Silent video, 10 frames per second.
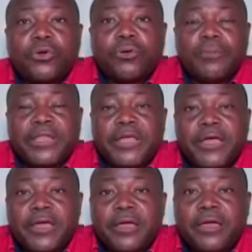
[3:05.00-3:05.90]
au
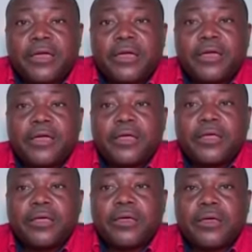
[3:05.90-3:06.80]
Bénin,
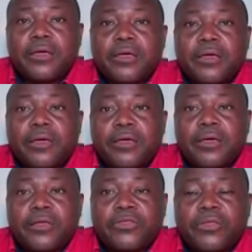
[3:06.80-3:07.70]

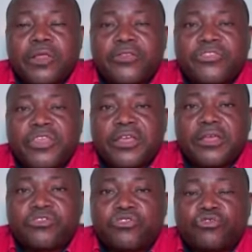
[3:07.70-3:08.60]
euh,
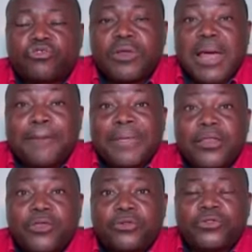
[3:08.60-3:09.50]
c'est surtout la
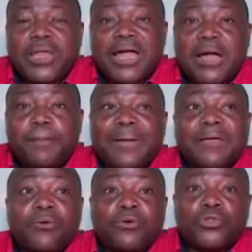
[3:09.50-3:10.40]
période de la
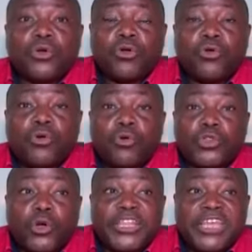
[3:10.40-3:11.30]
campagne
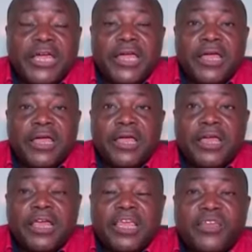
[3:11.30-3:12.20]
cotonnière
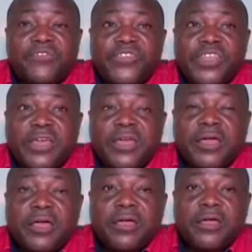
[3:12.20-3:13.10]
qui vient
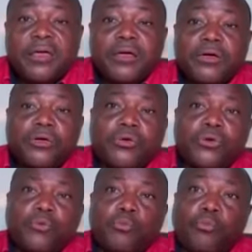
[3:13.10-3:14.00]

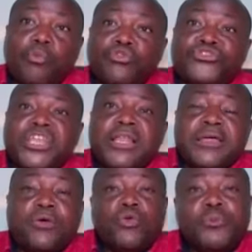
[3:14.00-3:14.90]
euh, booster
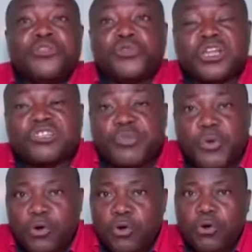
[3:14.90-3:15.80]
l'économie du
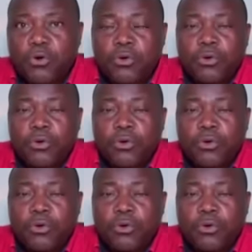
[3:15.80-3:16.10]
transport.